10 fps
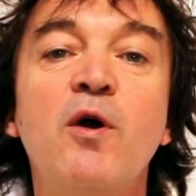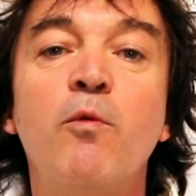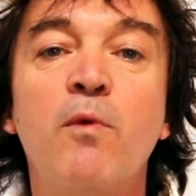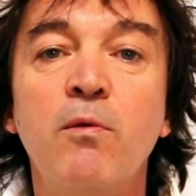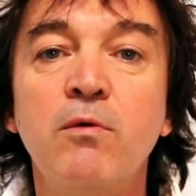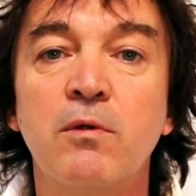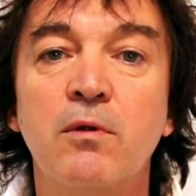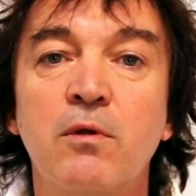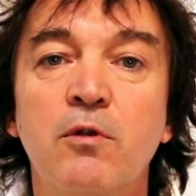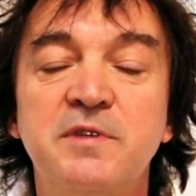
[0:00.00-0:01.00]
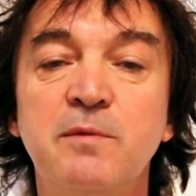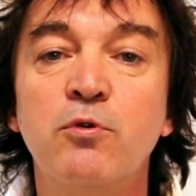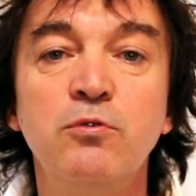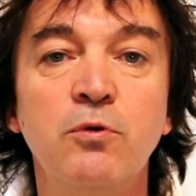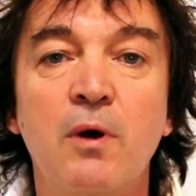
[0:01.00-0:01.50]
roman, le petit
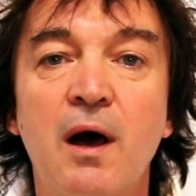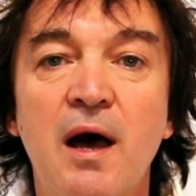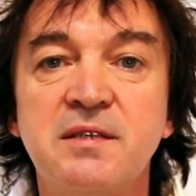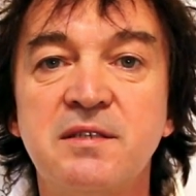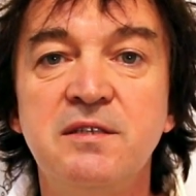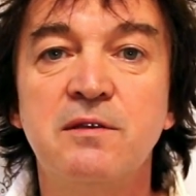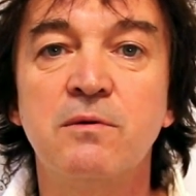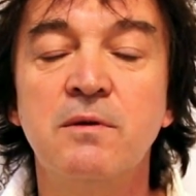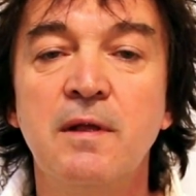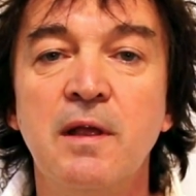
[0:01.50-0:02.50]
Bruno a 6 ans.